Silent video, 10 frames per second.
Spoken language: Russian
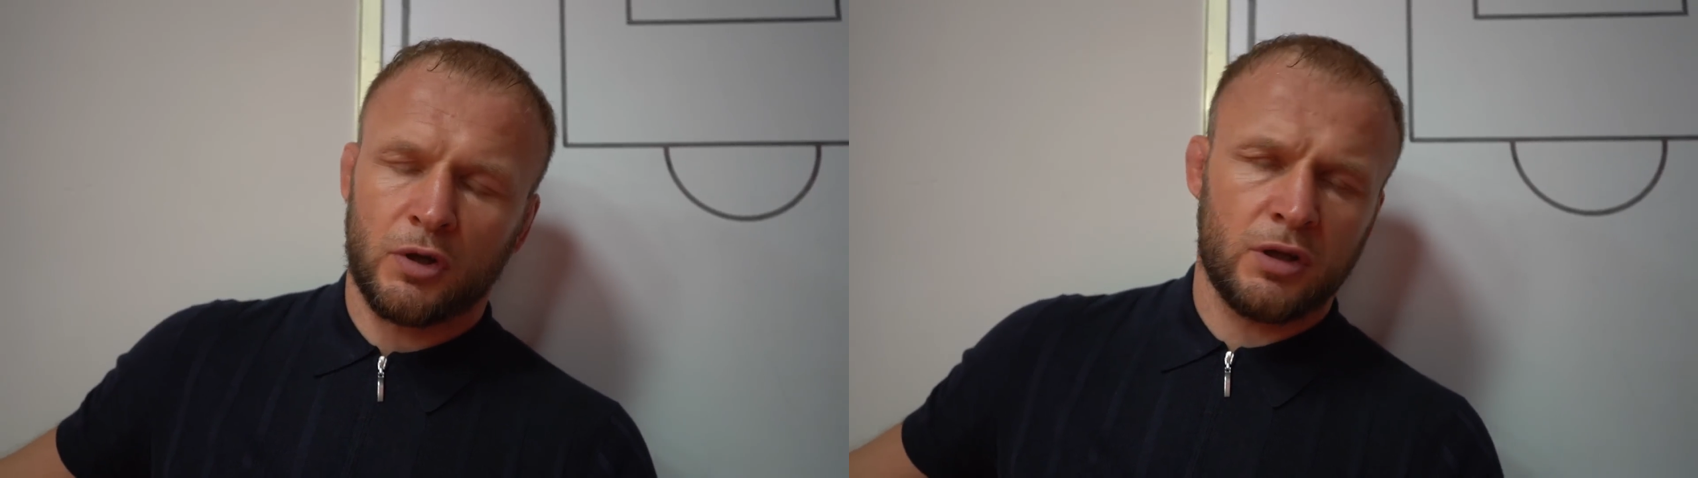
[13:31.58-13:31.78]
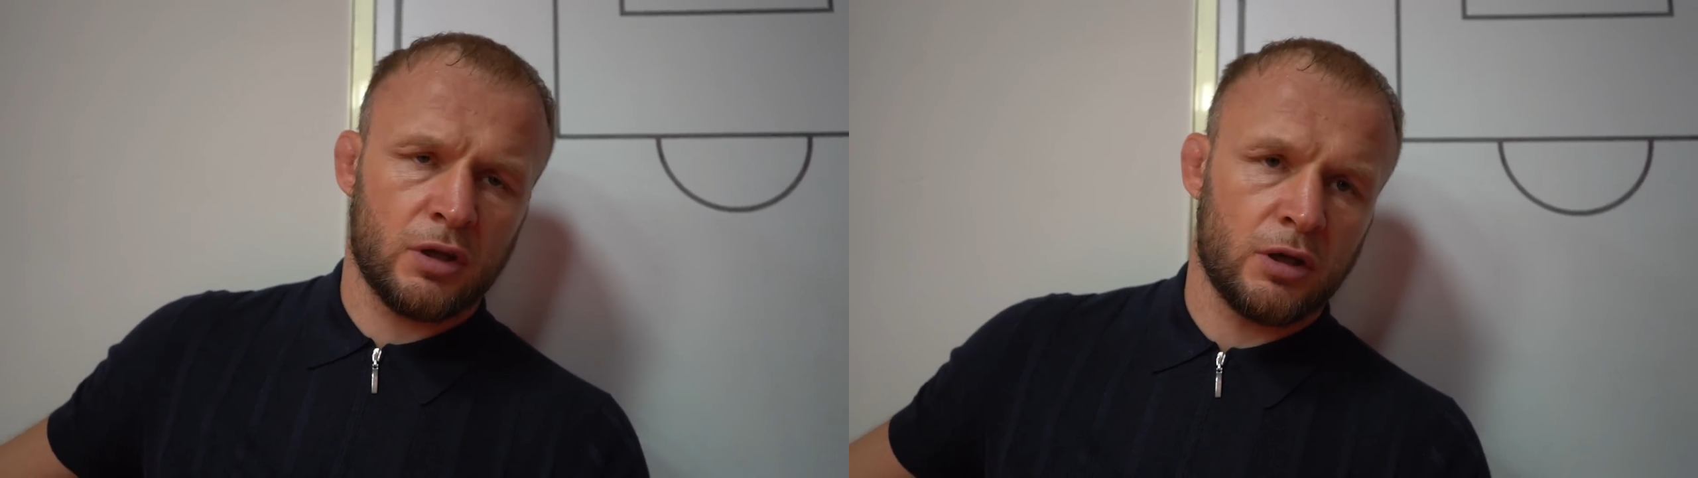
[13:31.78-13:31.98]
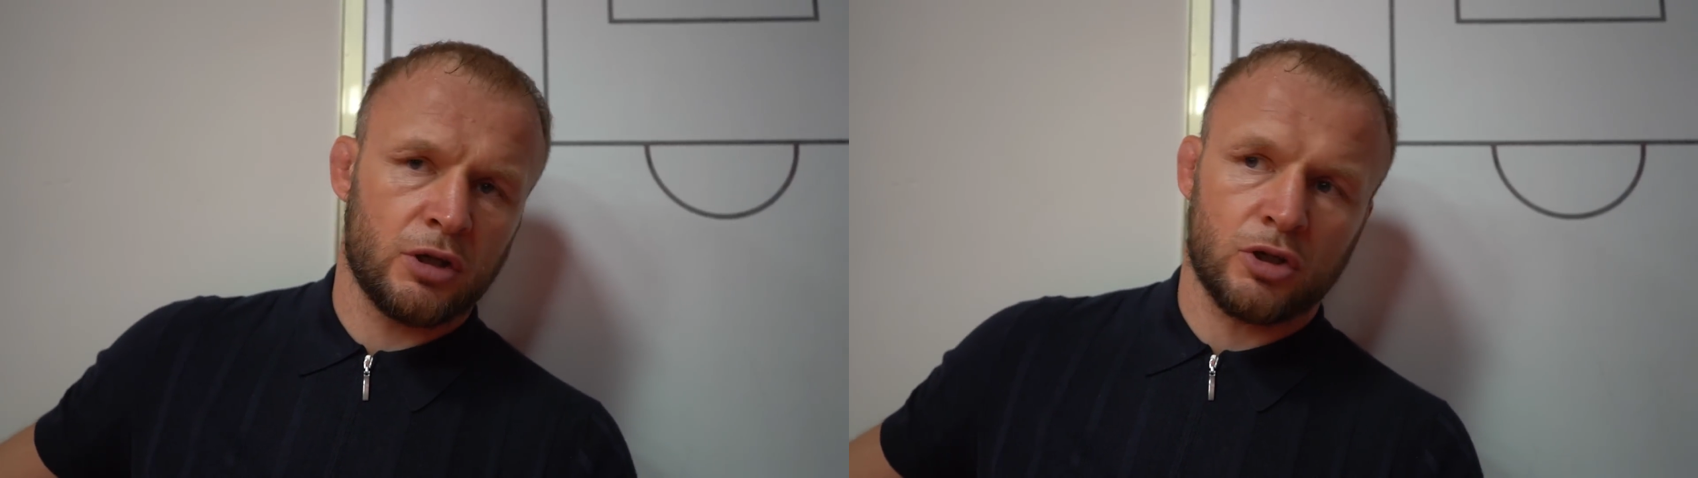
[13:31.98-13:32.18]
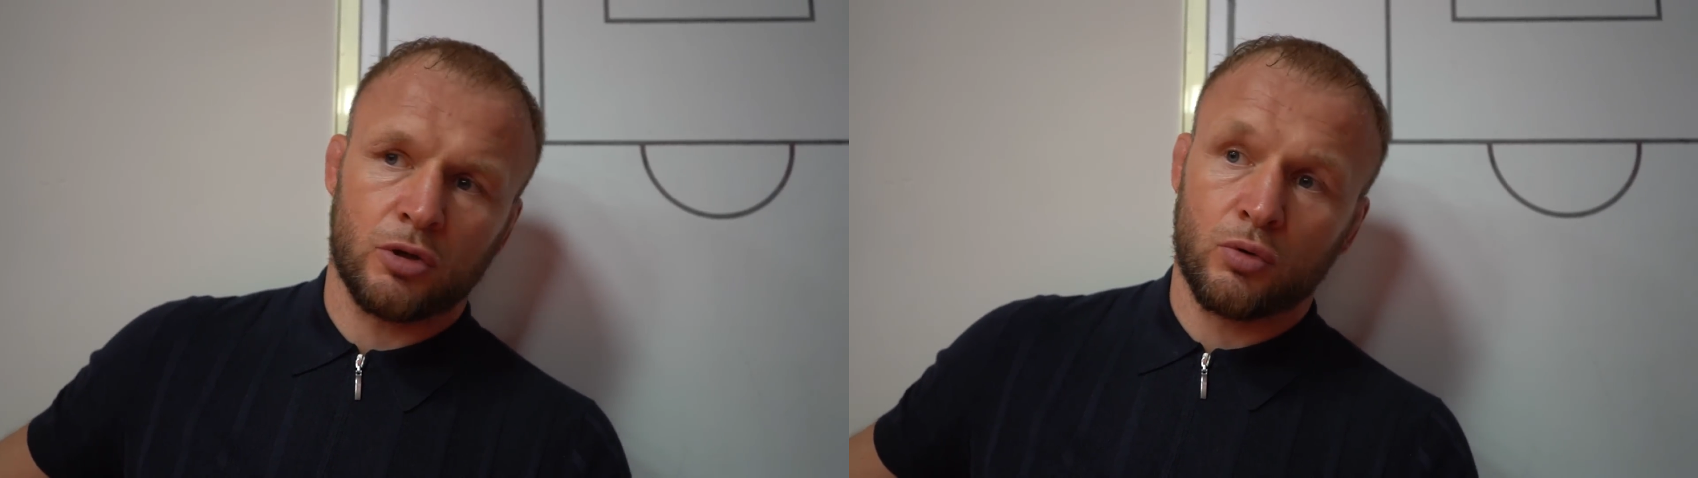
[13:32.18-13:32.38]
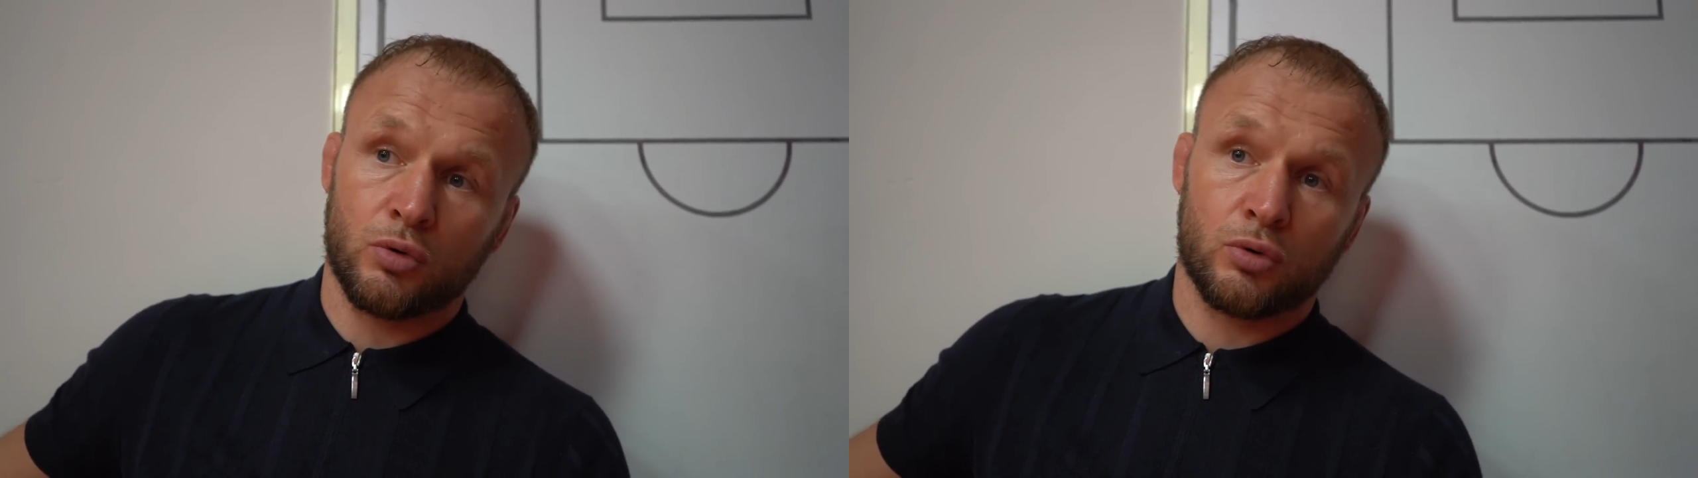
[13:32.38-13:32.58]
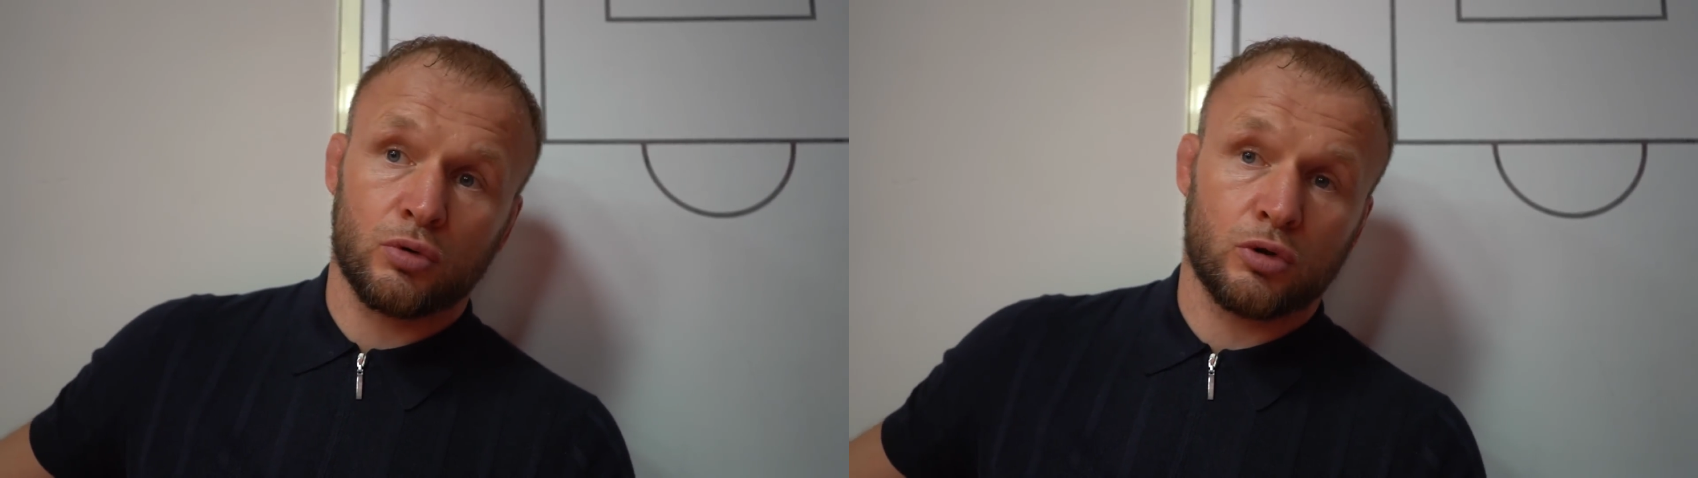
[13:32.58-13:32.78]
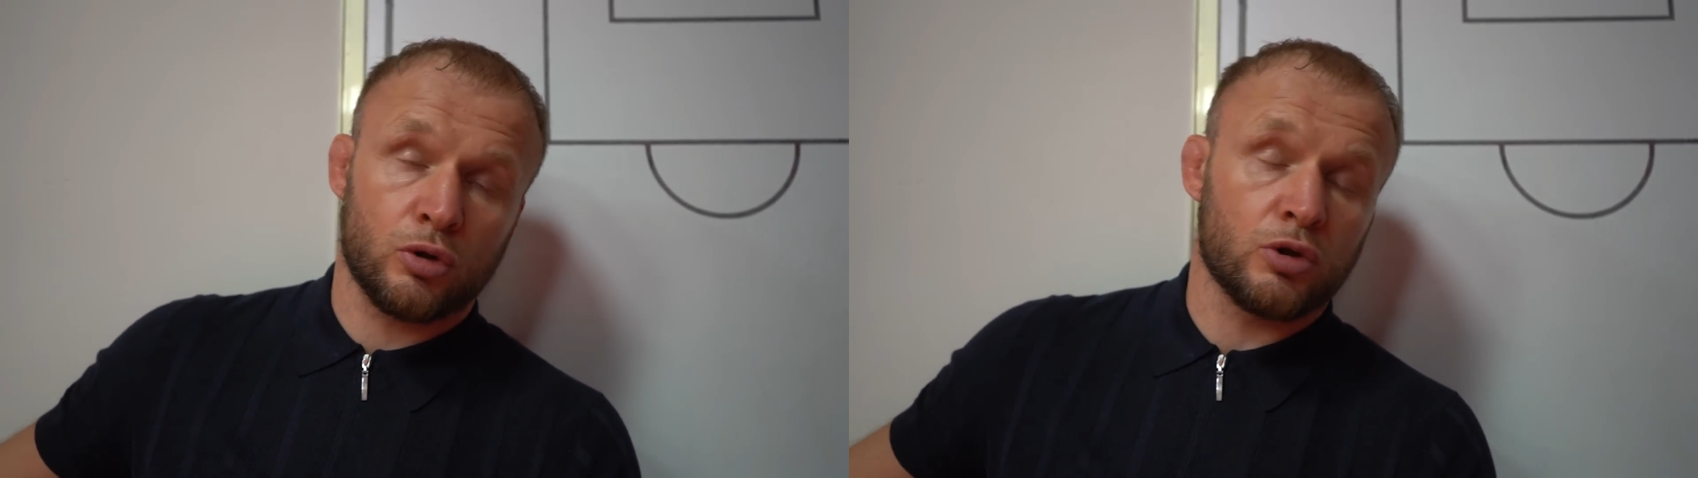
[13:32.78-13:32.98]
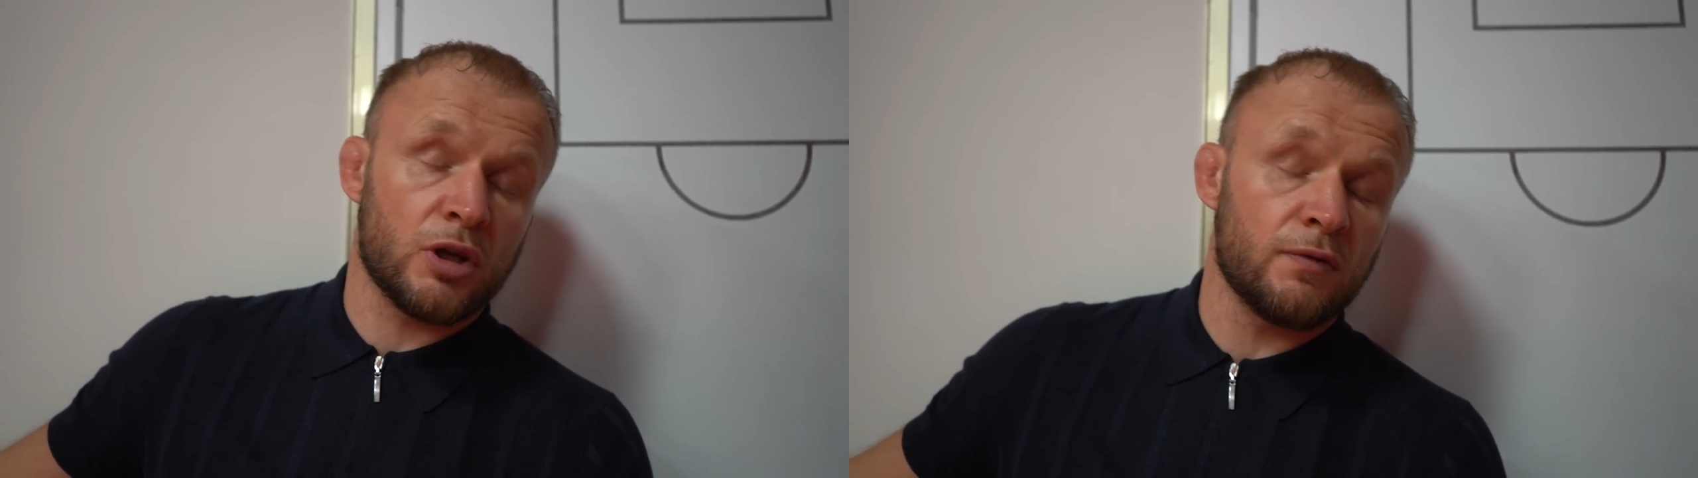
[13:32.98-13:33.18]
Да нет, конечно. Ну
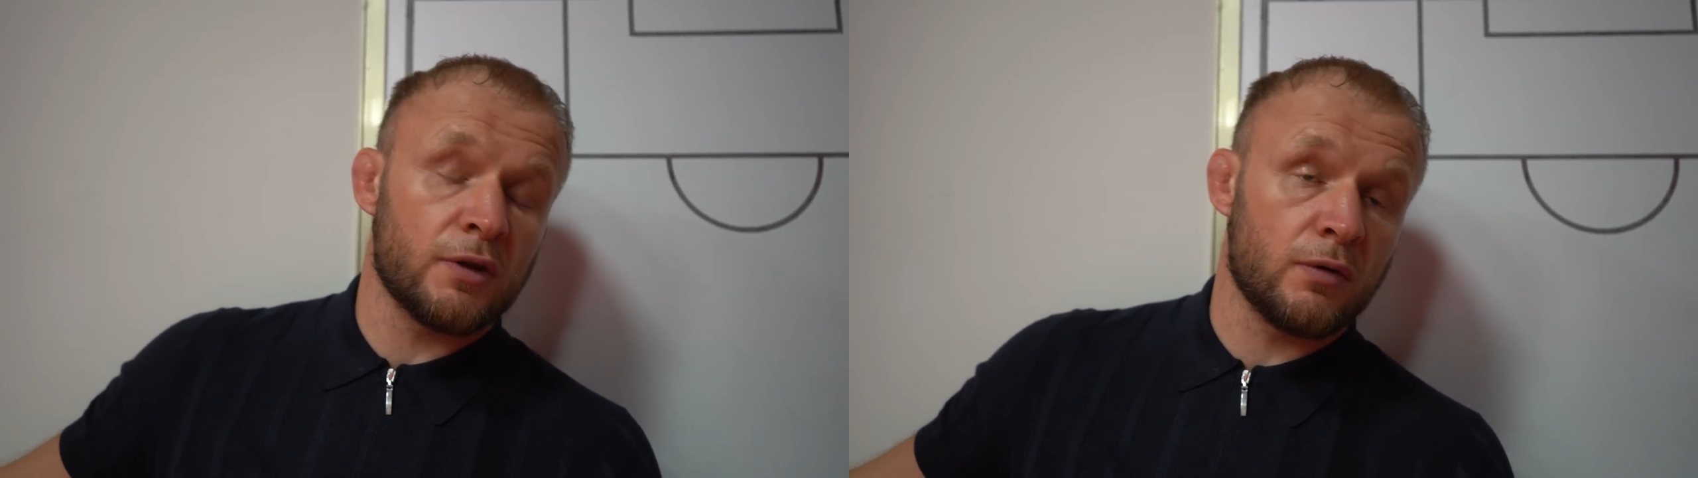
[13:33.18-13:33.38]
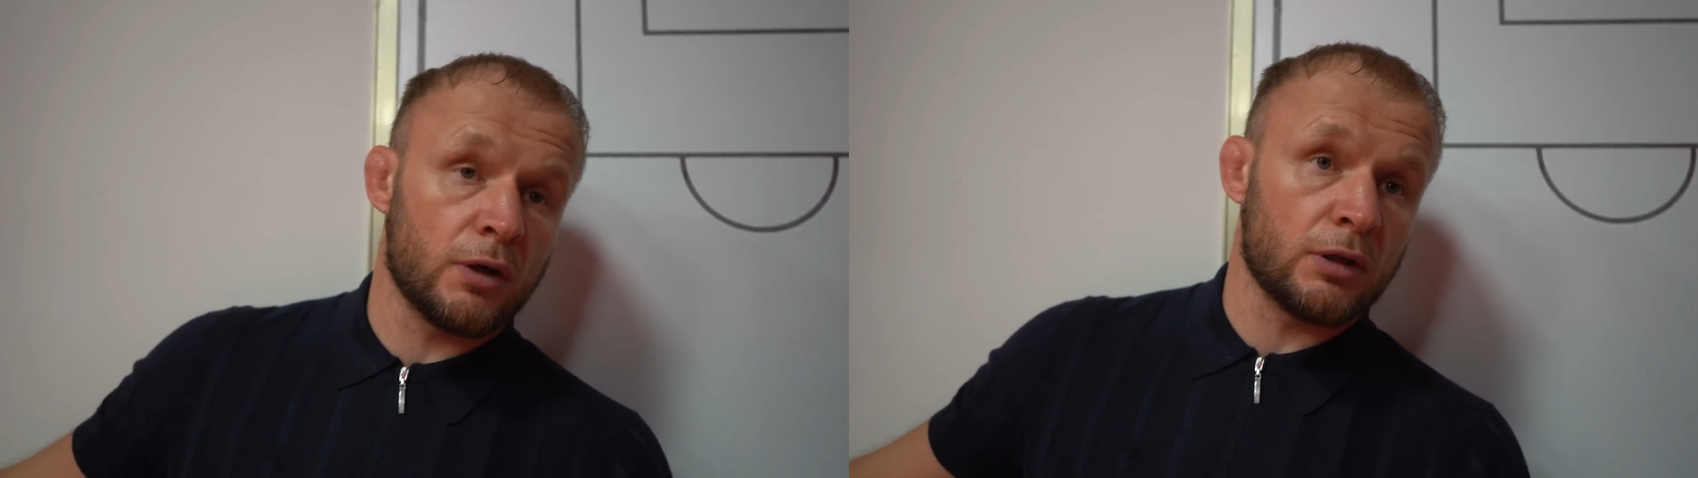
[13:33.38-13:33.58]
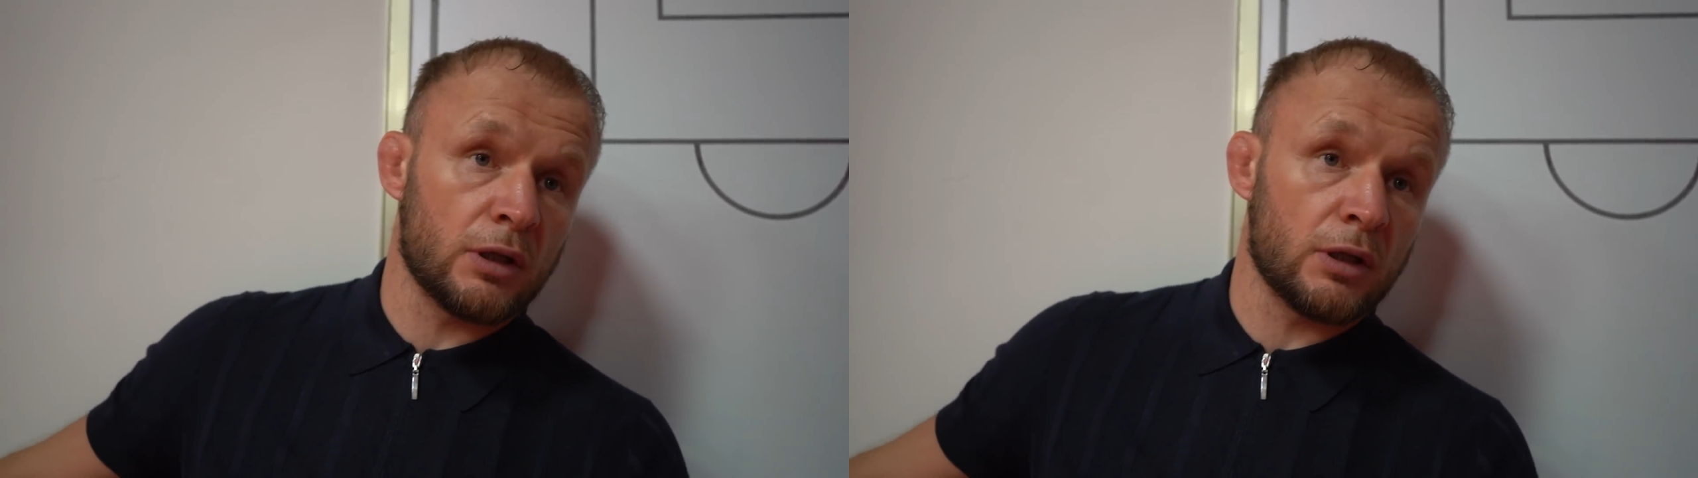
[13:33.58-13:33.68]
что, сам виноват,